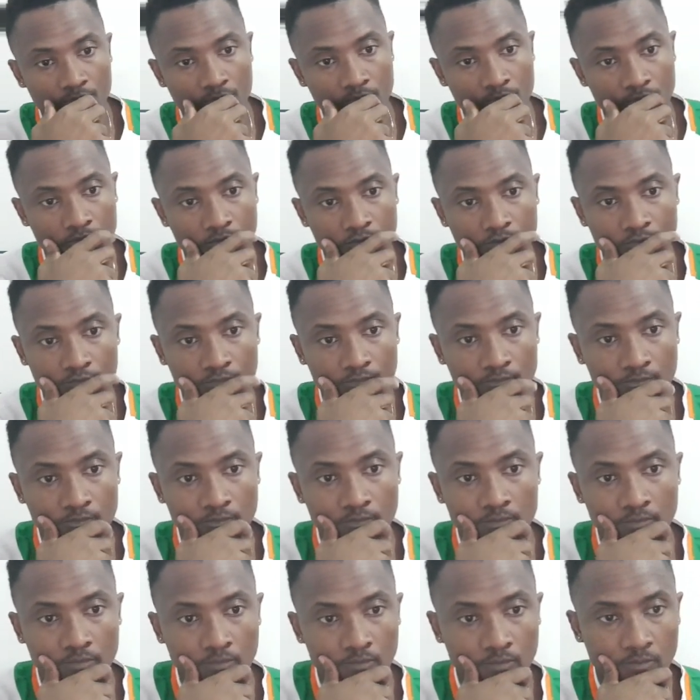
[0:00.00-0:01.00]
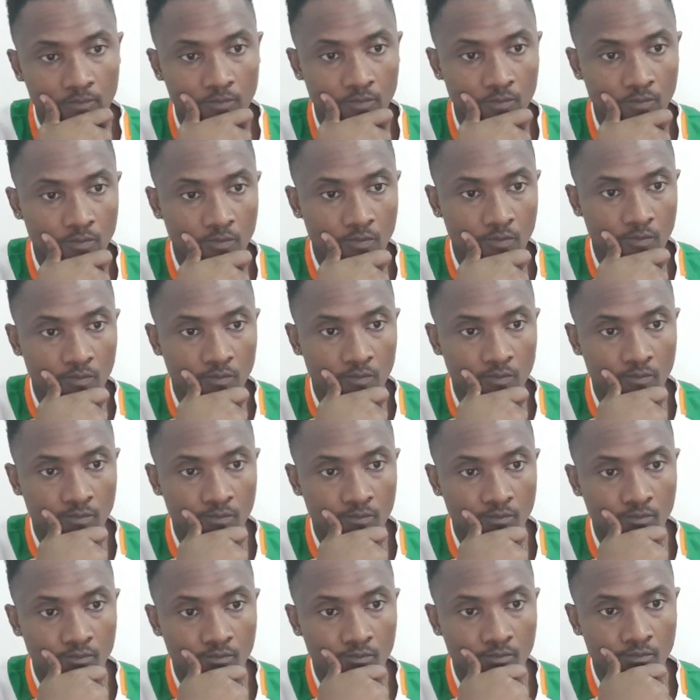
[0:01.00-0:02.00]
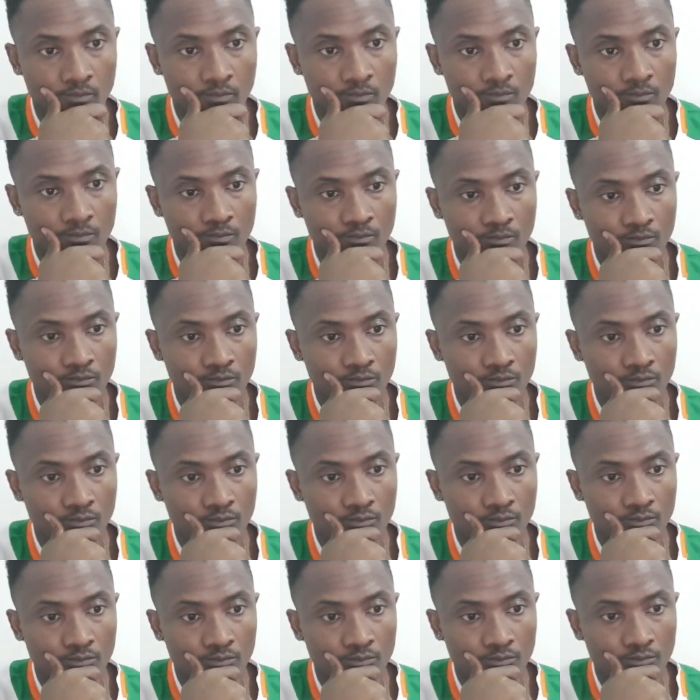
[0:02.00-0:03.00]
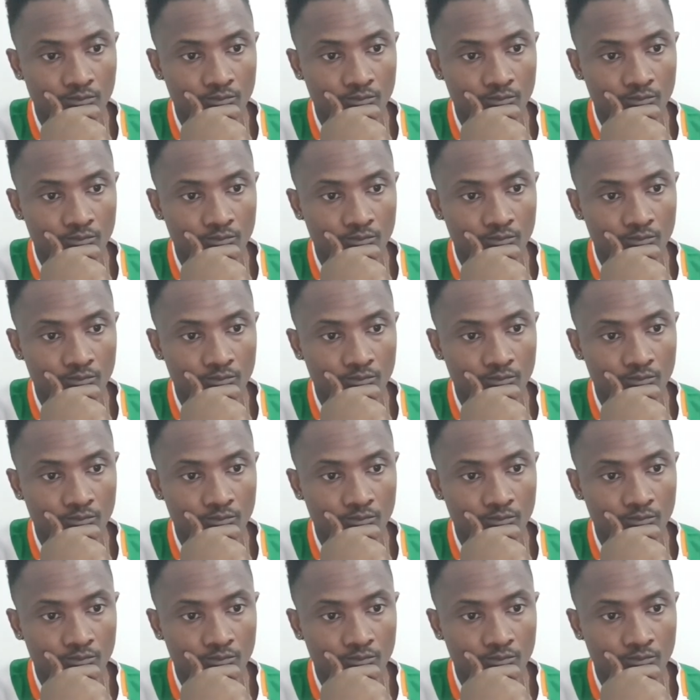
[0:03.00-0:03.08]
mon frère le président Fort